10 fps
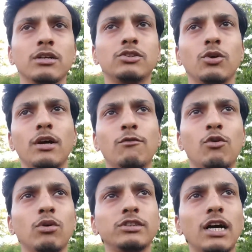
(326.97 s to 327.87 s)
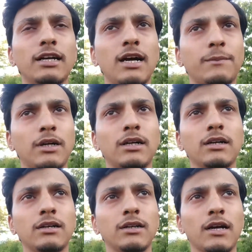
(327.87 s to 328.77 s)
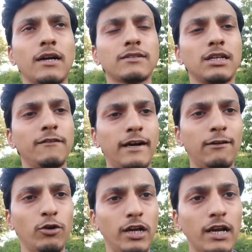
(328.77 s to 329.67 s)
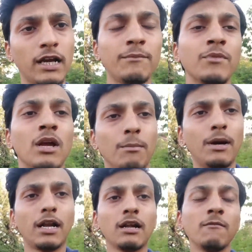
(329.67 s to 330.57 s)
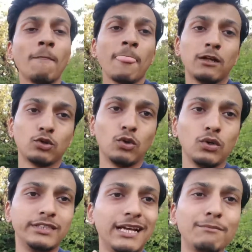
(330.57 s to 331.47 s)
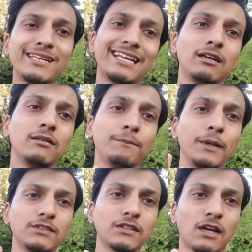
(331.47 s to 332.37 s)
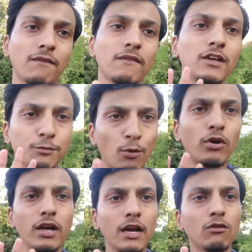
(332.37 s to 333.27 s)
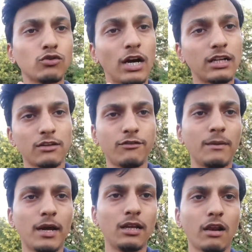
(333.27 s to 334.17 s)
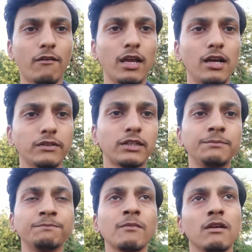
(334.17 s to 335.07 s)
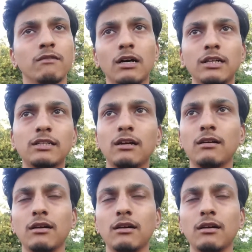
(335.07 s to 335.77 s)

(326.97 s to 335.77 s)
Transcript: जो है वो जाके आपका करेक्टर सर्टिफिकेट वो ले लेंगे बहरहाल तो ये मेरे पिक्चर्स के अंदर दस पाउंड लगे जो चार तस्वीरें मैंने निकलवाई हैं यहाँ से वहाँ नीचे